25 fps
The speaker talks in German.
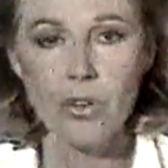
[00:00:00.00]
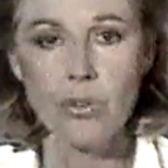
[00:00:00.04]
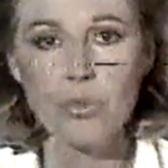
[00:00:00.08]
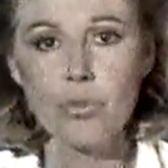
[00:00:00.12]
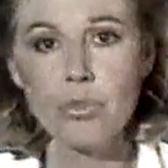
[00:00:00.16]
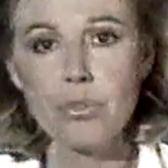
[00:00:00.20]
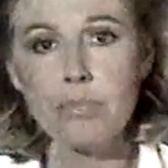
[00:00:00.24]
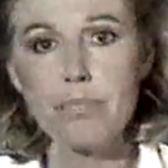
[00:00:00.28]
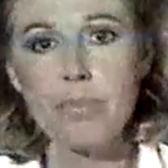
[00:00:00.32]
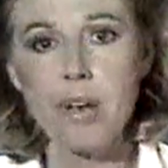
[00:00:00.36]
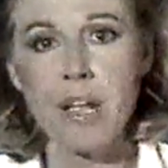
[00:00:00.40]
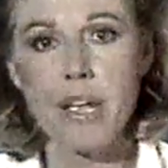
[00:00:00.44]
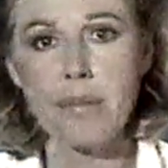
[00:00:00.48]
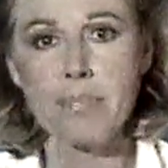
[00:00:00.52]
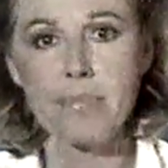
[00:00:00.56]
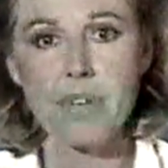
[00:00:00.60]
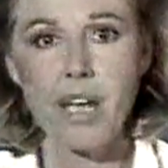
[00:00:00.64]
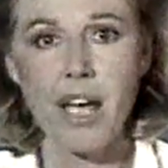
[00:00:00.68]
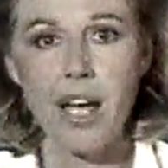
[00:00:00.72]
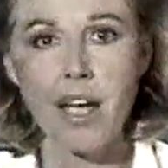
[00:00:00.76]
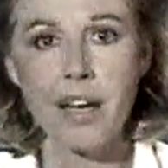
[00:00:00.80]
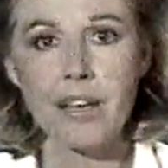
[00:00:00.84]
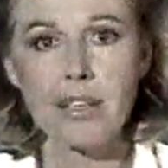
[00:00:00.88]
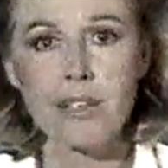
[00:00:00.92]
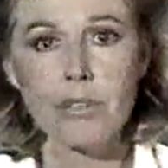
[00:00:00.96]
Nun
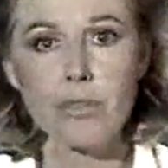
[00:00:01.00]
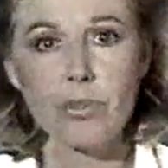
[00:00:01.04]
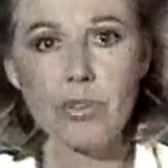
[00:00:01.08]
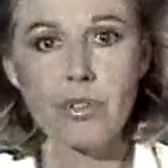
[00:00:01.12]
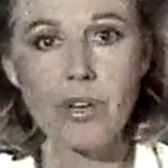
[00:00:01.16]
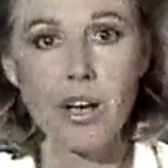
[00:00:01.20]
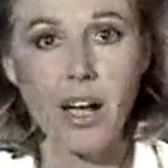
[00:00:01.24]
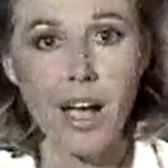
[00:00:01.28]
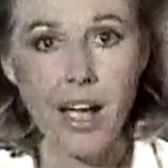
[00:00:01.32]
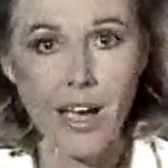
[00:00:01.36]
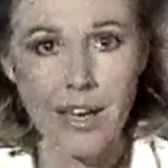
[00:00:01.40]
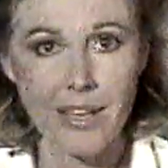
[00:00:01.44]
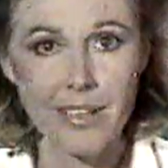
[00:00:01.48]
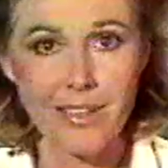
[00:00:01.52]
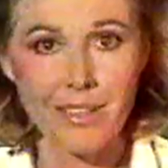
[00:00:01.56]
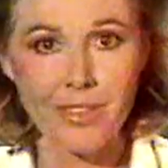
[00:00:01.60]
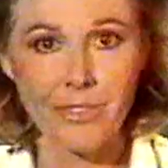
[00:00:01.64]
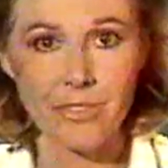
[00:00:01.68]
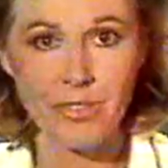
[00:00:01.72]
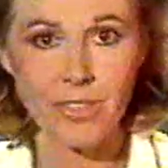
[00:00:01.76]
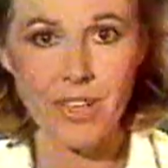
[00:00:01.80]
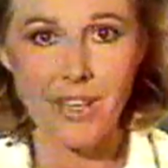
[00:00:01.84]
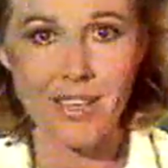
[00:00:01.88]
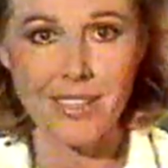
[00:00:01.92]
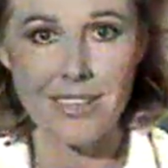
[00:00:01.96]
bleibt Ali nur noch ein
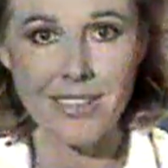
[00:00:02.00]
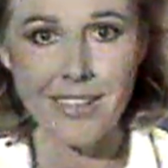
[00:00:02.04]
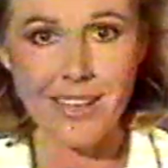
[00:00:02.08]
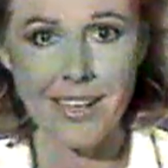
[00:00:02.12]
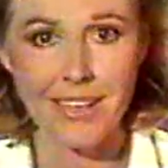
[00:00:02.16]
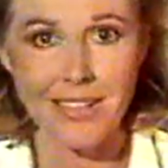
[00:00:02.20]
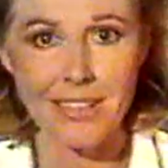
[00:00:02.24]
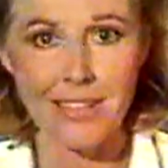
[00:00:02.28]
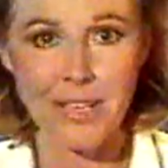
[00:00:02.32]
Gefährte,